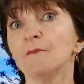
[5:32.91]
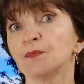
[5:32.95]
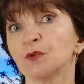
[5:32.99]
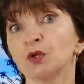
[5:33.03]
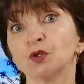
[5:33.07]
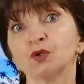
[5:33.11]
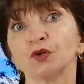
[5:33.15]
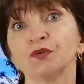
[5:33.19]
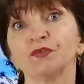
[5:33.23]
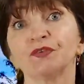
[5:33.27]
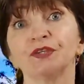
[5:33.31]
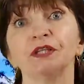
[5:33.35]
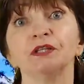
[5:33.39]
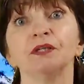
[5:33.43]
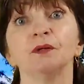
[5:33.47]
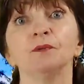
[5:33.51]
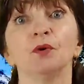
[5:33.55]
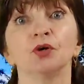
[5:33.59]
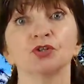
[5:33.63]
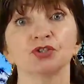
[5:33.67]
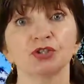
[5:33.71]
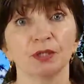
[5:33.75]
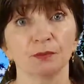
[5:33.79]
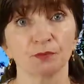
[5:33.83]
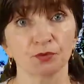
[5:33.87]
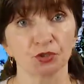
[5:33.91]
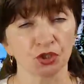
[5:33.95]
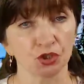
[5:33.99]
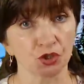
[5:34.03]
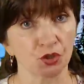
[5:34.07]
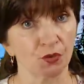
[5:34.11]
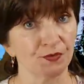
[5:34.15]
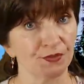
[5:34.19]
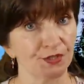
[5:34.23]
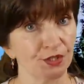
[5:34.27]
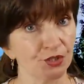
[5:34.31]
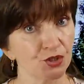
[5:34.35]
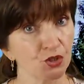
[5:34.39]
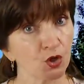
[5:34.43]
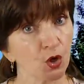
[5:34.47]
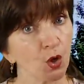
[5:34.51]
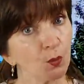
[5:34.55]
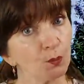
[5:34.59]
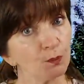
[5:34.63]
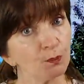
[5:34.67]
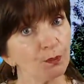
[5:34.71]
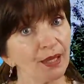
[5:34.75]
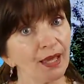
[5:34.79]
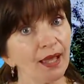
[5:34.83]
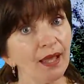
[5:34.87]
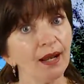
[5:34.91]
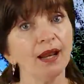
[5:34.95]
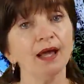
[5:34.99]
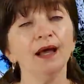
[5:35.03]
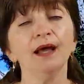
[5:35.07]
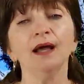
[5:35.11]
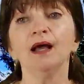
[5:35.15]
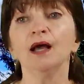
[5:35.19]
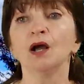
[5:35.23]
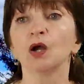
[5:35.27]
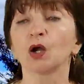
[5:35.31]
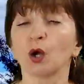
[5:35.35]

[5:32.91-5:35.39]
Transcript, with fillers: no to wtedy można przyrządzać kąpiele.